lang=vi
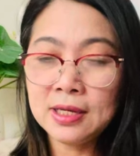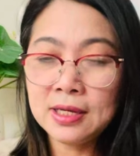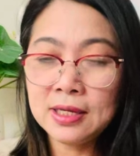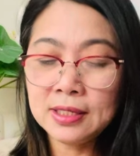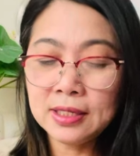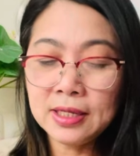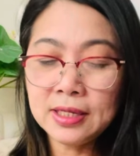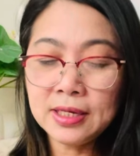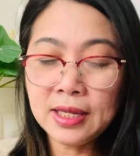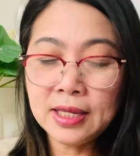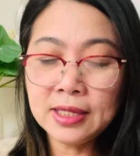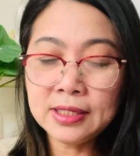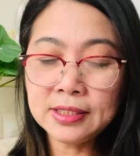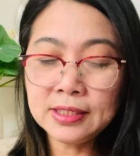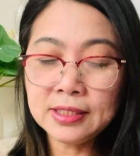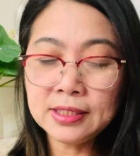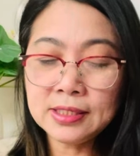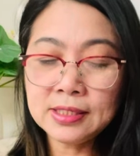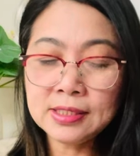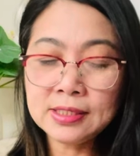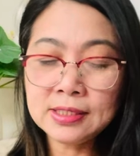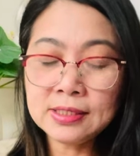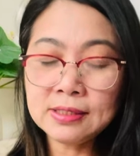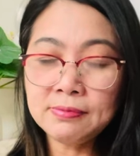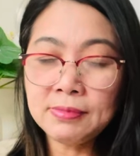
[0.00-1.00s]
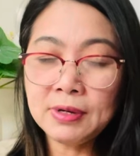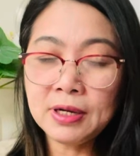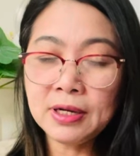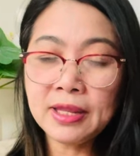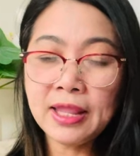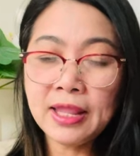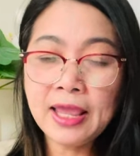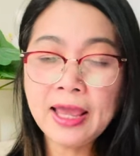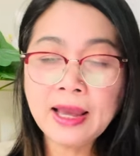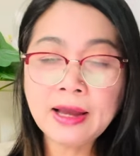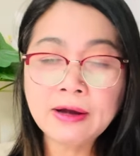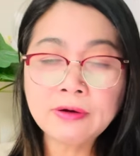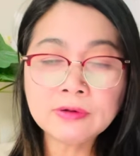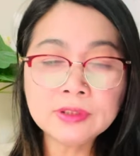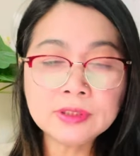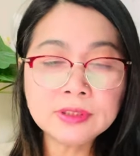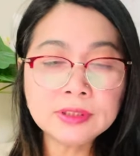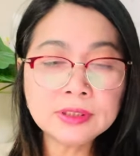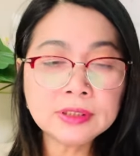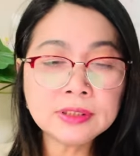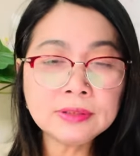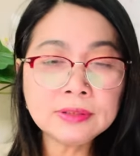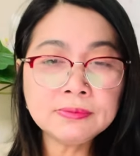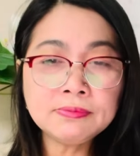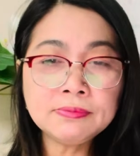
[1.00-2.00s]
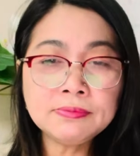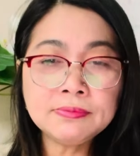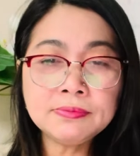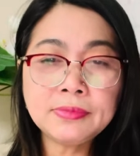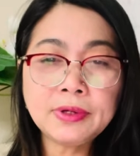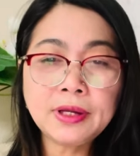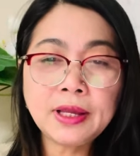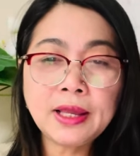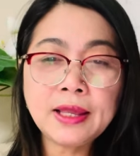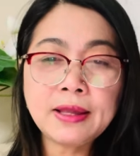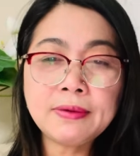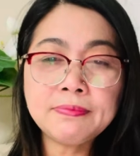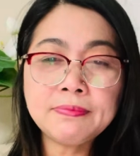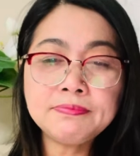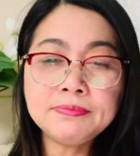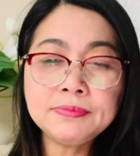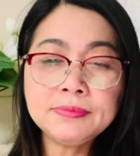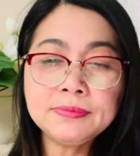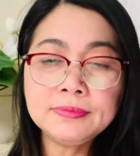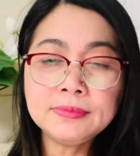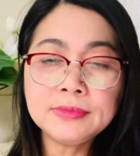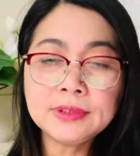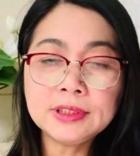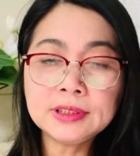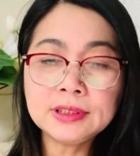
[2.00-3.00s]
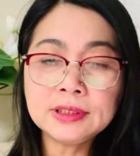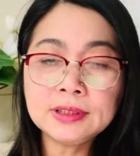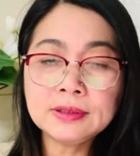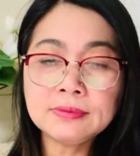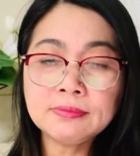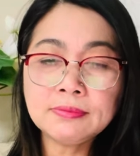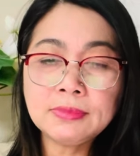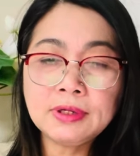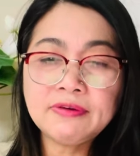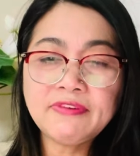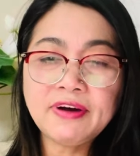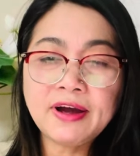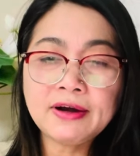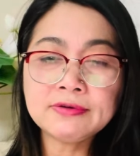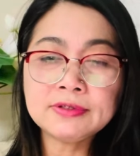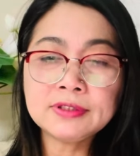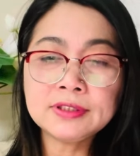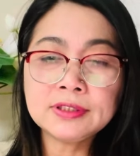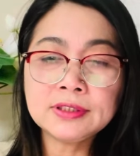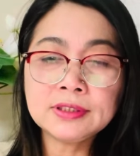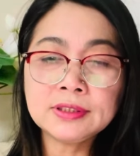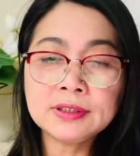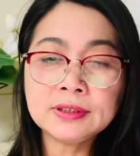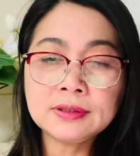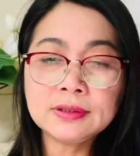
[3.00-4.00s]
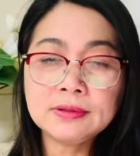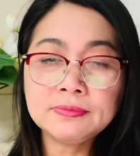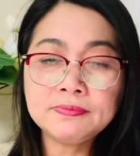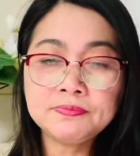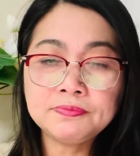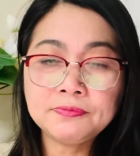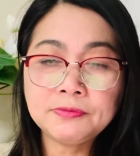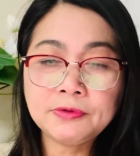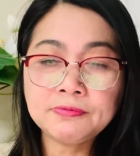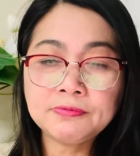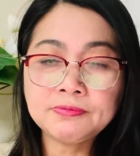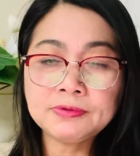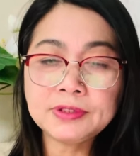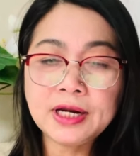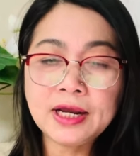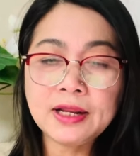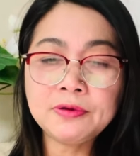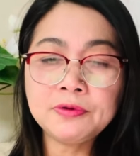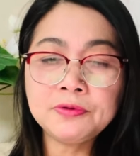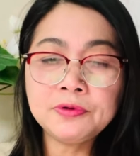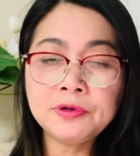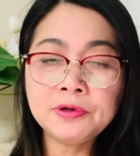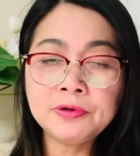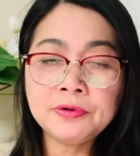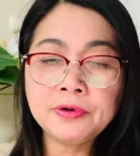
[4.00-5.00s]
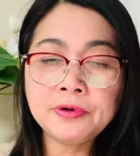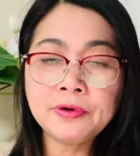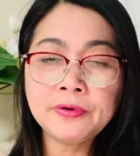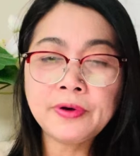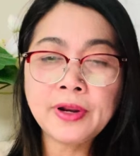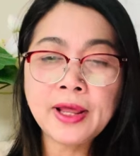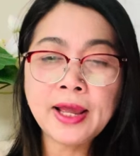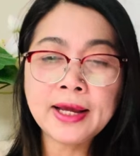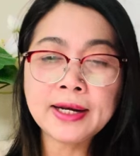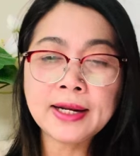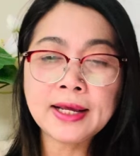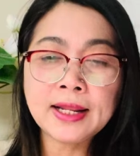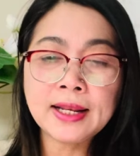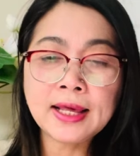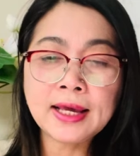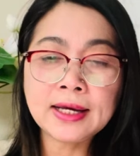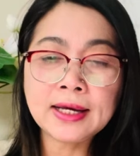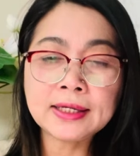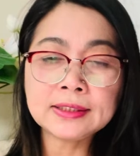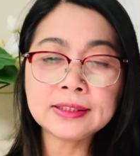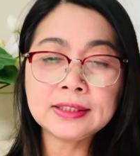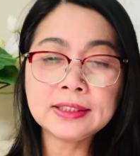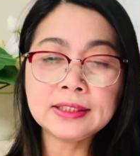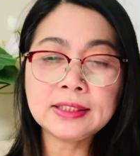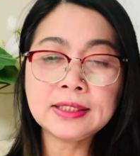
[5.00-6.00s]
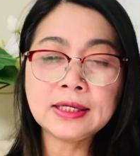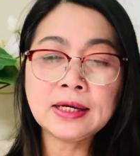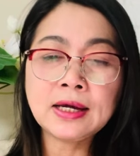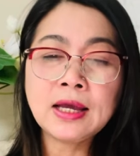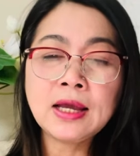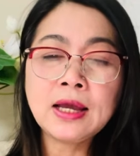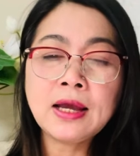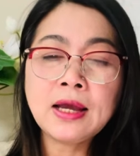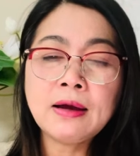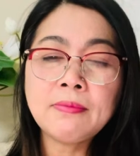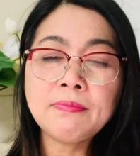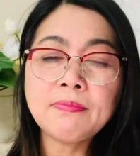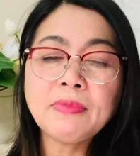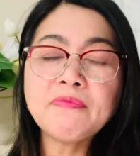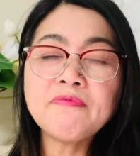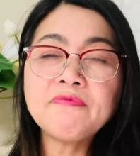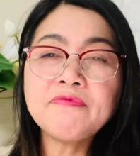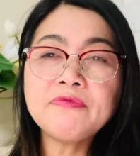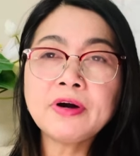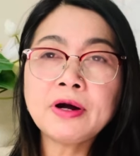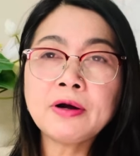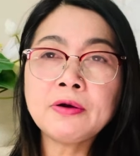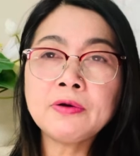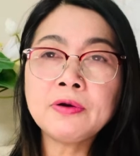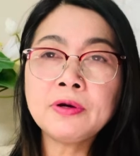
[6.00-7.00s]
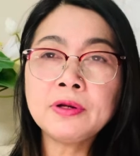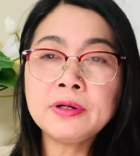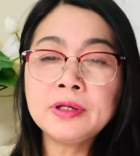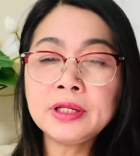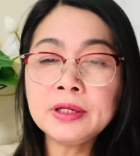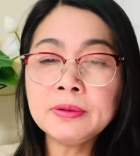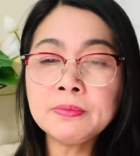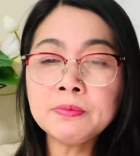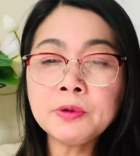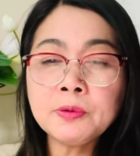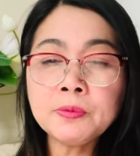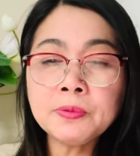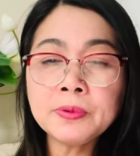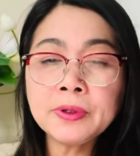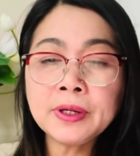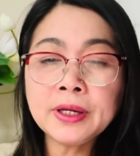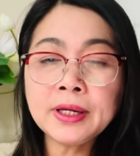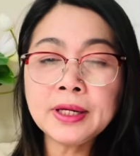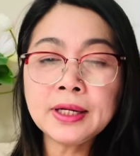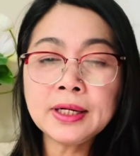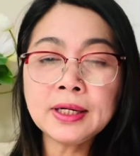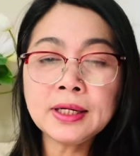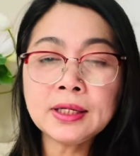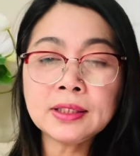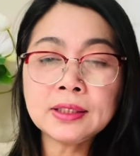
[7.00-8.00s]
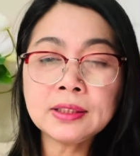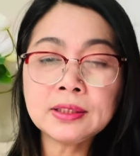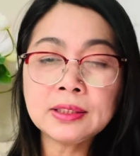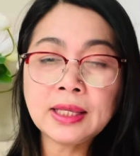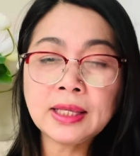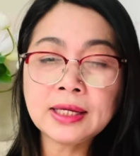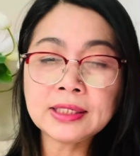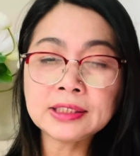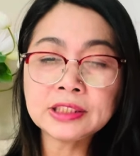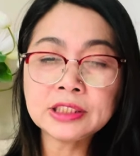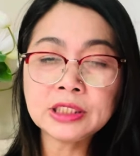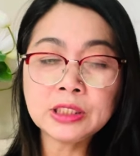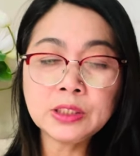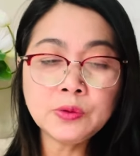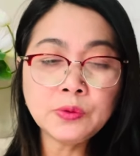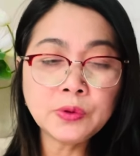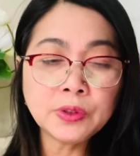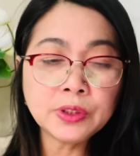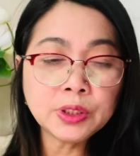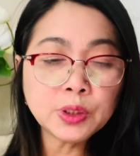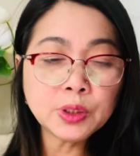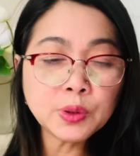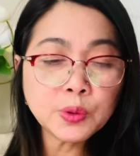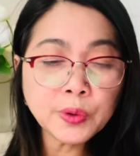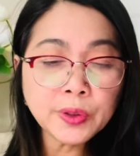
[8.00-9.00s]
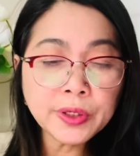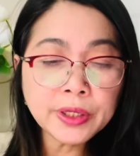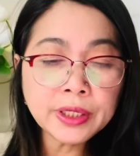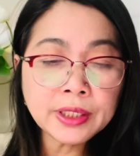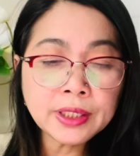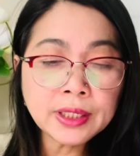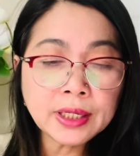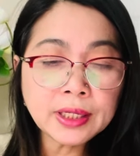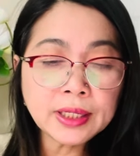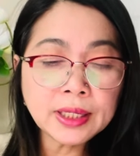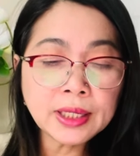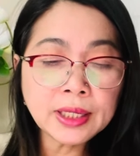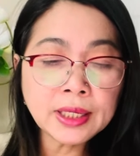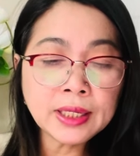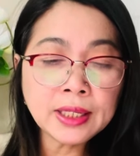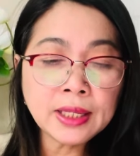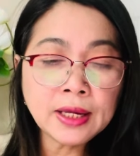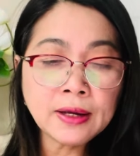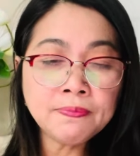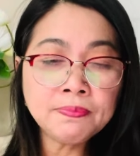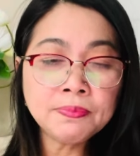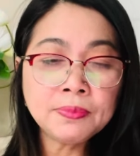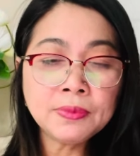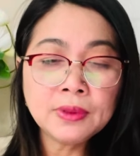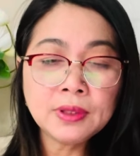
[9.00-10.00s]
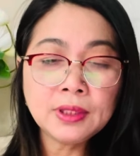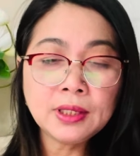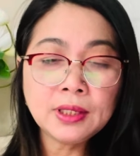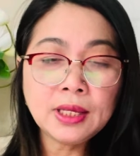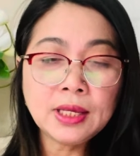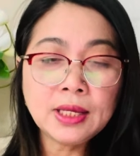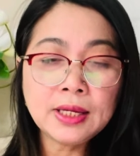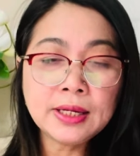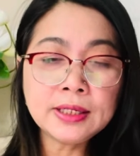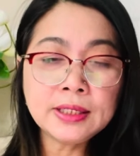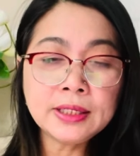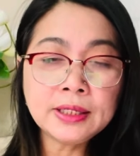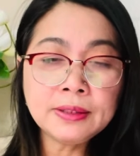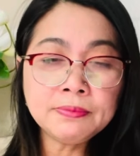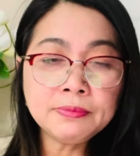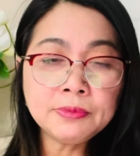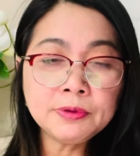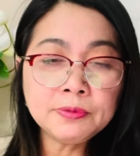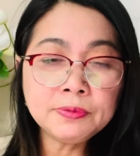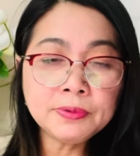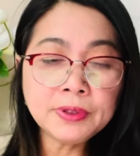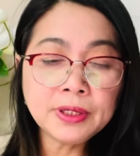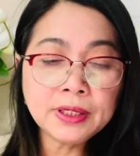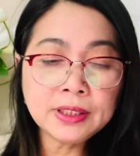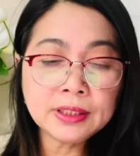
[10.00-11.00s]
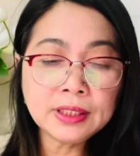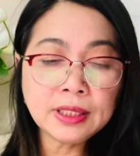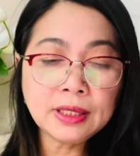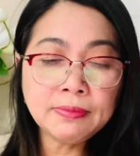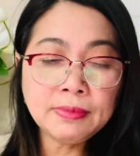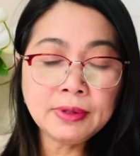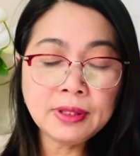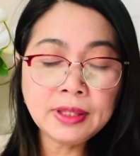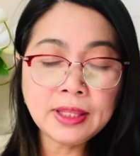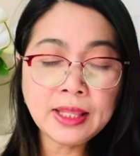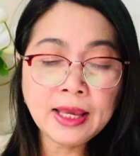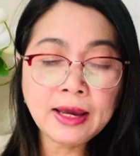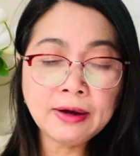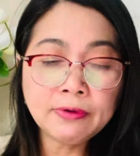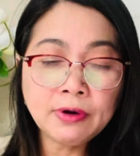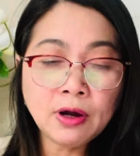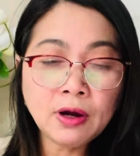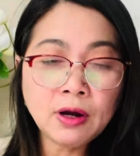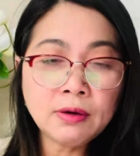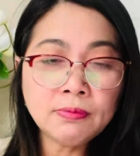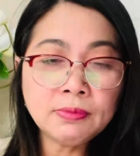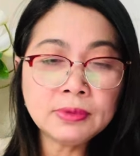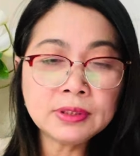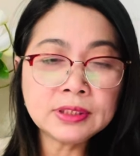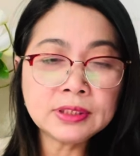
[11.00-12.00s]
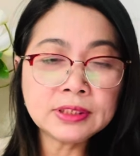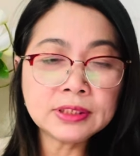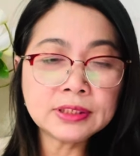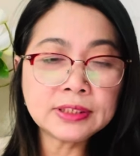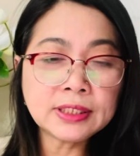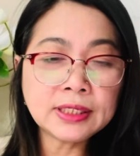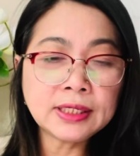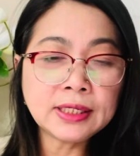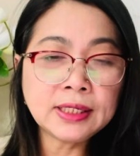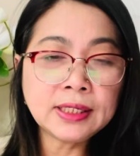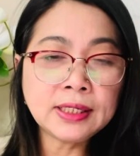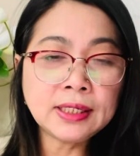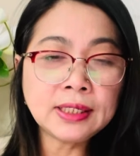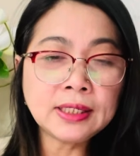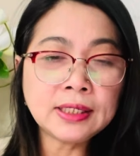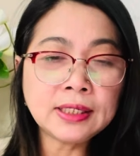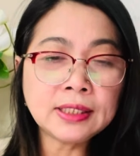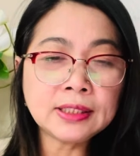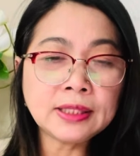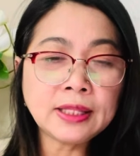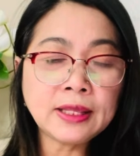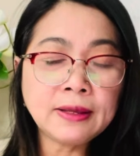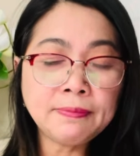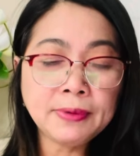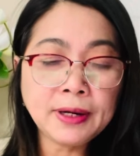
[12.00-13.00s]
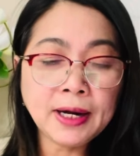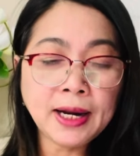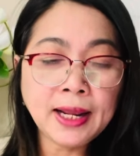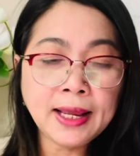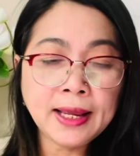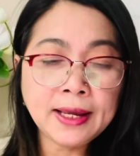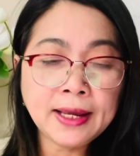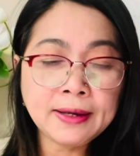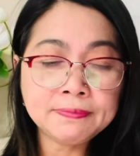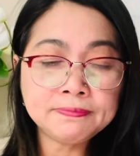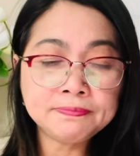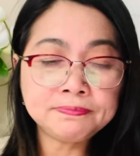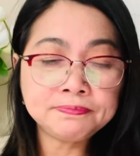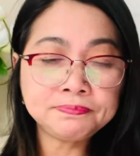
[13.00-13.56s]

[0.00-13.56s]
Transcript: cái này thì à, mình vào hơn kiểm được mình vào được phòng trà Lululola Đà Lạt thì à, bấm vào là link booking đó nhạc sĩ Nguyễn Nhất Huy đã ghi đó thì link booking thì mình vào đó mình sẽ tìm ra